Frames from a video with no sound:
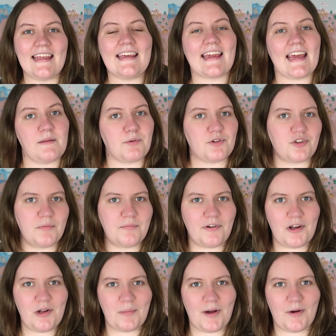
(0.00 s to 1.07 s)
Ihr kennt bestimmt
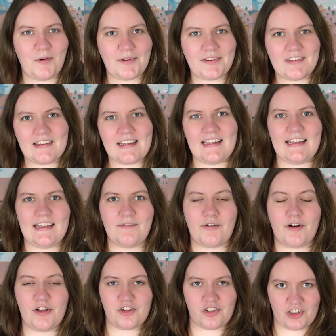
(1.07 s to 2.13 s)
Wollüberhosen, die
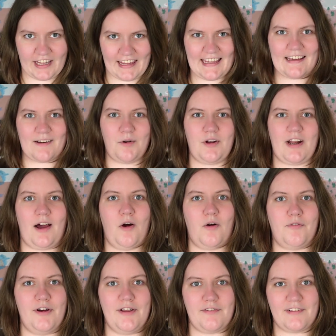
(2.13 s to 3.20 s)
Wollstrick oder
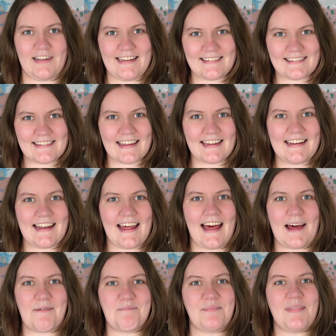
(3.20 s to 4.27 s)
auch Wollflies drin
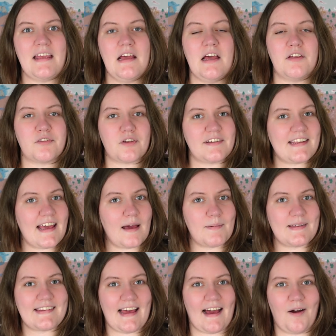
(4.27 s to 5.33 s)
haben. Solche habe
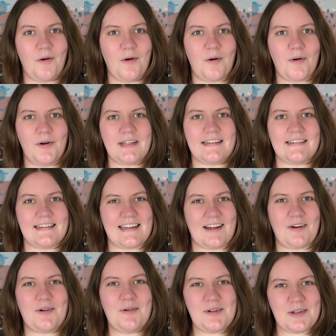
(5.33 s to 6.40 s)
ich auch und die sind
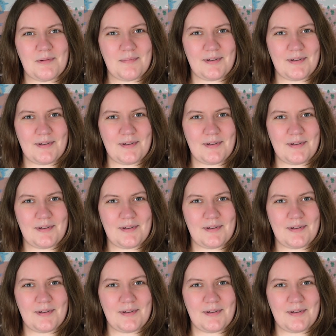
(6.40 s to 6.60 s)
auch gut in